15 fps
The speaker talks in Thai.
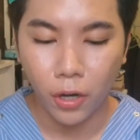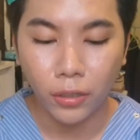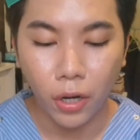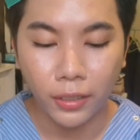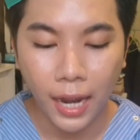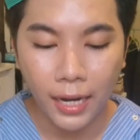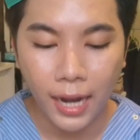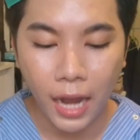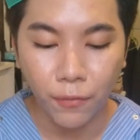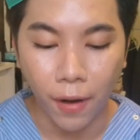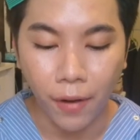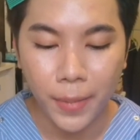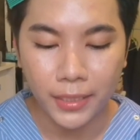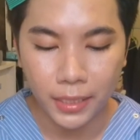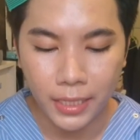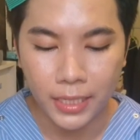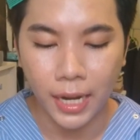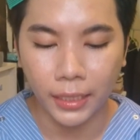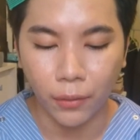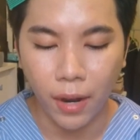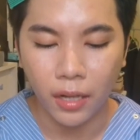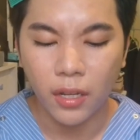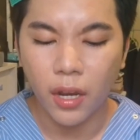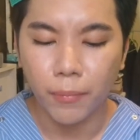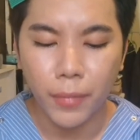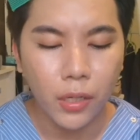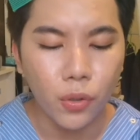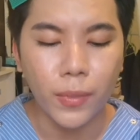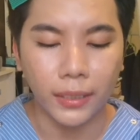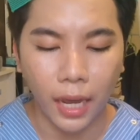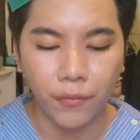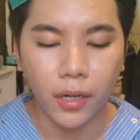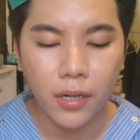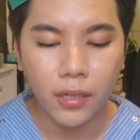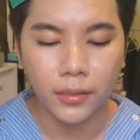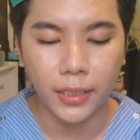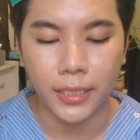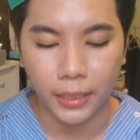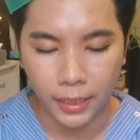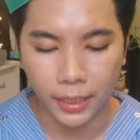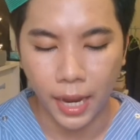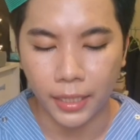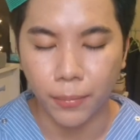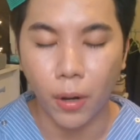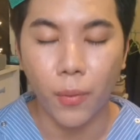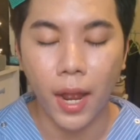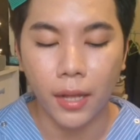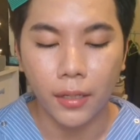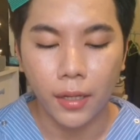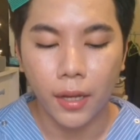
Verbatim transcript: ค่อนข้างคาดหวังว่ามันจะดีนะ แต่ว่าไม่รู้เหมือนกันว่าเรื่องสีจะยังไง เพราะว่า